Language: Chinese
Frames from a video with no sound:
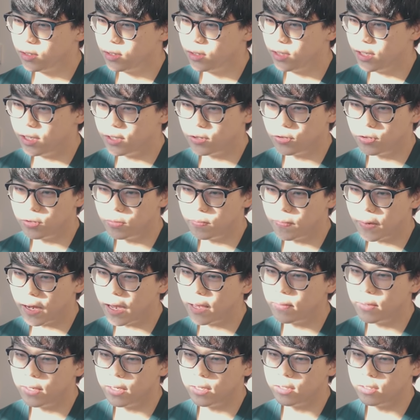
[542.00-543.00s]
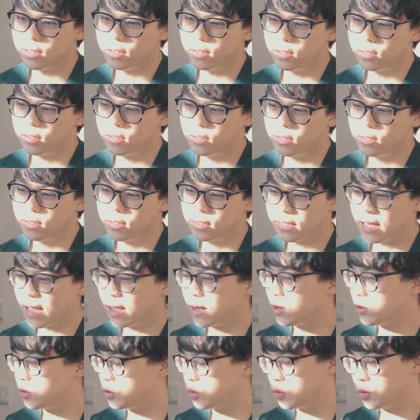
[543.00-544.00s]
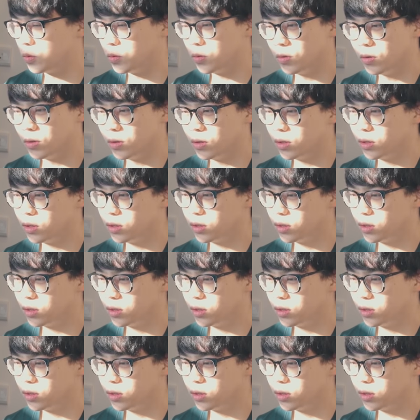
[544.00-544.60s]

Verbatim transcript: 连续拍片三个多月了，